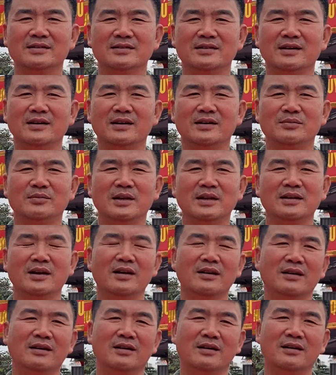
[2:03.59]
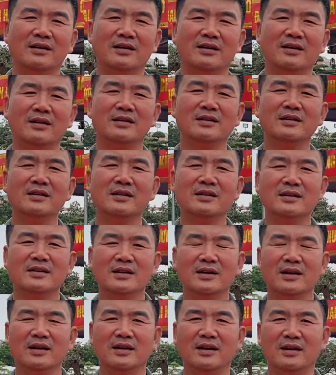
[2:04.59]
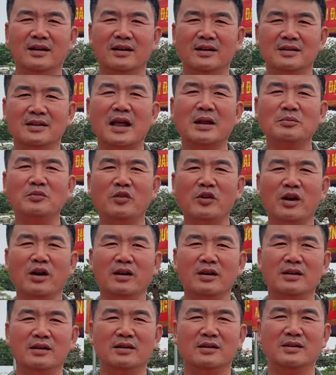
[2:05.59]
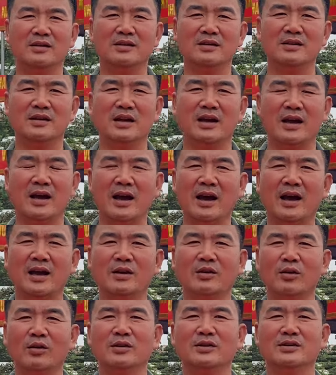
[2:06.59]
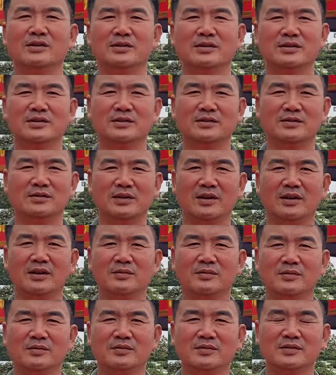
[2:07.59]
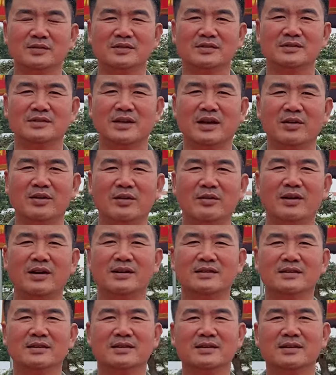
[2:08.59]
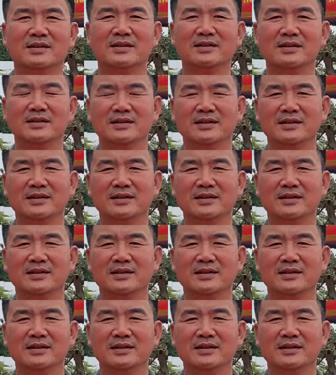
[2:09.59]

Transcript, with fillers: À, mình ở à, à Đan Phượng, à, Hà Nội. Vâng. Chào các bạn. Ờ, anh ơi,